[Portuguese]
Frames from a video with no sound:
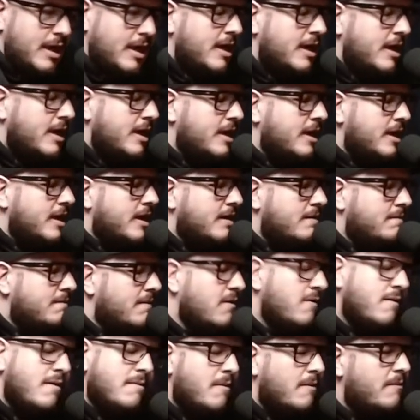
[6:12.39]
E,
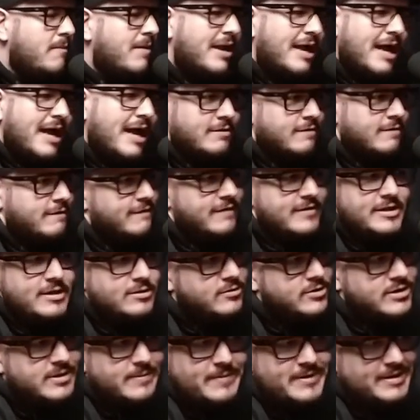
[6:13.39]
meu, é mó barato,
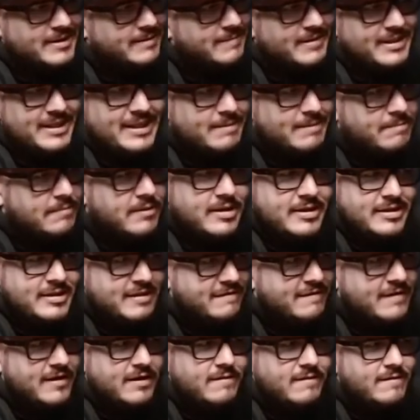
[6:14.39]
vendedor de apartamento na
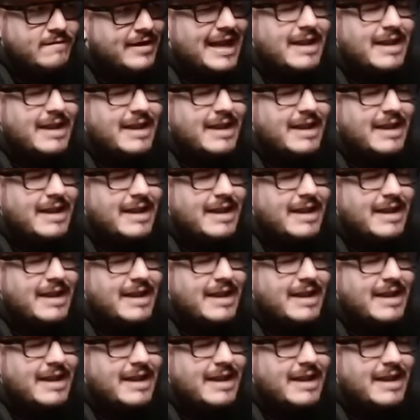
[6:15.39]
planta, velho.